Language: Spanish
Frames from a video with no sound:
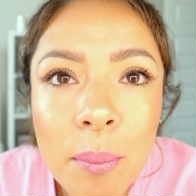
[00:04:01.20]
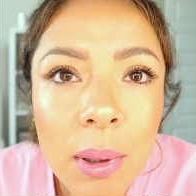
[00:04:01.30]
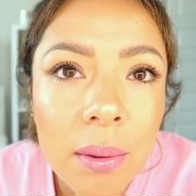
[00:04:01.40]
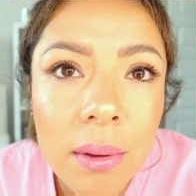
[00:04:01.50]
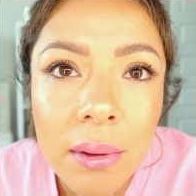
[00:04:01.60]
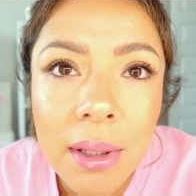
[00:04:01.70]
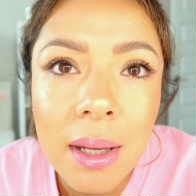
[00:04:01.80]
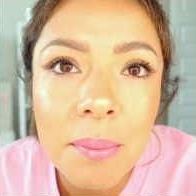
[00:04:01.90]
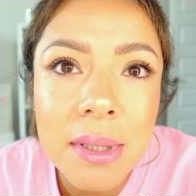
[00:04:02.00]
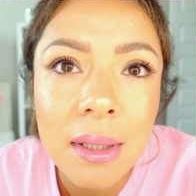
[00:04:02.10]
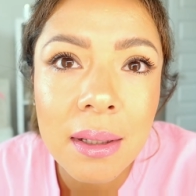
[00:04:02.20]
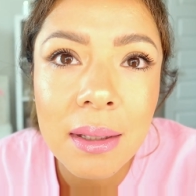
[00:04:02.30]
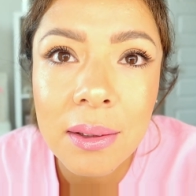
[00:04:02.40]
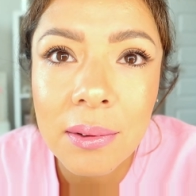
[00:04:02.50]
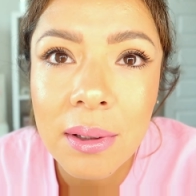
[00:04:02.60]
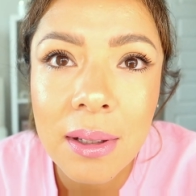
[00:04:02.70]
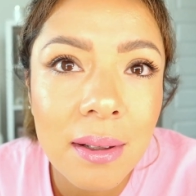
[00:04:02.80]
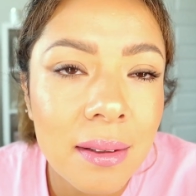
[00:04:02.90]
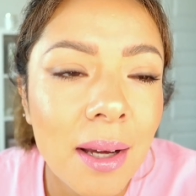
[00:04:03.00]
pero creo que ya me está quedando cada